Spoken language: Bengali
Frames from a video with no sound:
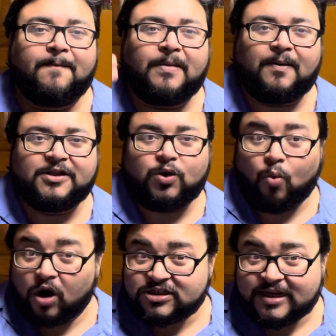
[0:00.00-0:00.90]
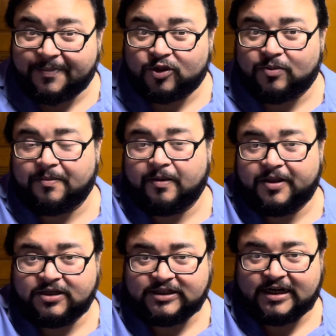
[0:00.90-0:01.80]
বা আমাদের হোয়াটসঅ্যাপে তোমরা পাবেন
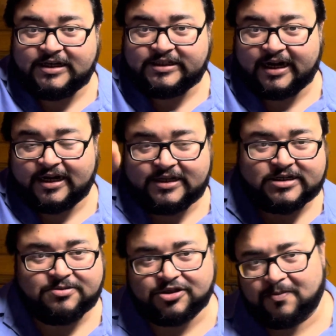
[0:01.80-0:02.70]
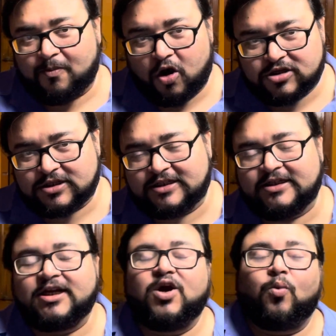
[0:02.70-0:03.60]
যেটা নিচে একটা ডিসক্রিপশন বক্স আছে
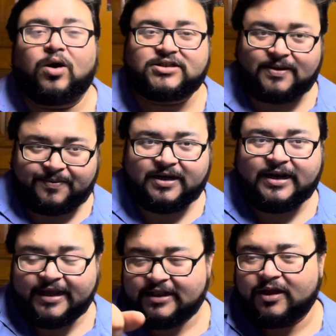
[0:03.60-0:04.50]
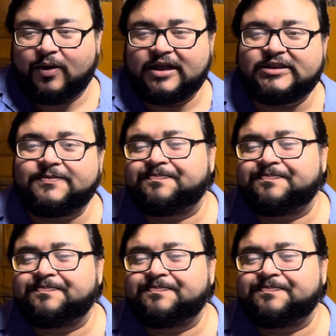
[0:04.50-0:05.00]
হোয়াটসঅ্যাপের লিঙ্ক দেওয়া আছে